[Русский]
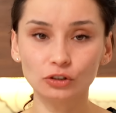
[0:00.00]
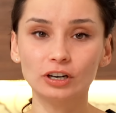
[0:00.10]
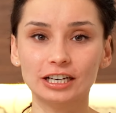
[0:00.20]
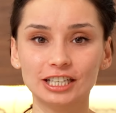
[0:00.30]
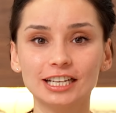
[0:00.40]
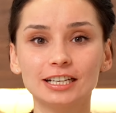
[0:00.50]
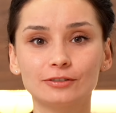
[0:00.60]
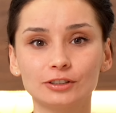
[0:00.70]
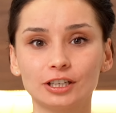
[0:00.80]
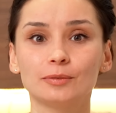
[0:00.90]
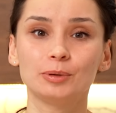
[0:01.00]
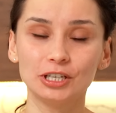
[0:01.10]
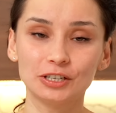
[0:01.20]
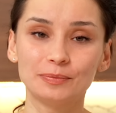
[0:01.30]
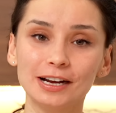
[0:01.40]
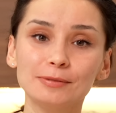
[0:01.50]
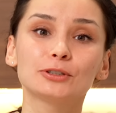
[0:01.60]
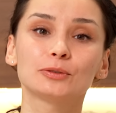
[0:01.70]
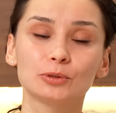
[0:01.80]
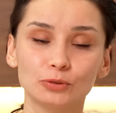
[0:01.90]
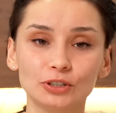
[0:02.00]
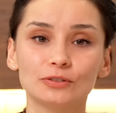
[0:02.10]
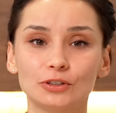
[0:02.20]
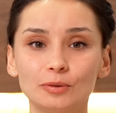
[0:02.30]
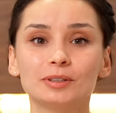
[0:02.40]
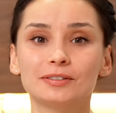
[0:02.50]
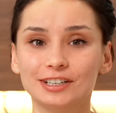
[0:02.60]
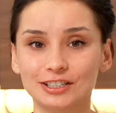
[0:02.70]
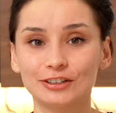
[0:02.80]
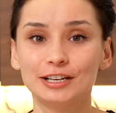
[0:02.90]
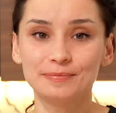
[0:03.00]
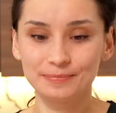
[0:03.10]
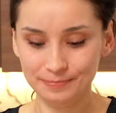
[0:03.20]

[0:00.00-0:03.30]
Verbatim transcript: то хорошенько вот так прижимаем, чтобы тоже все было в рассоле.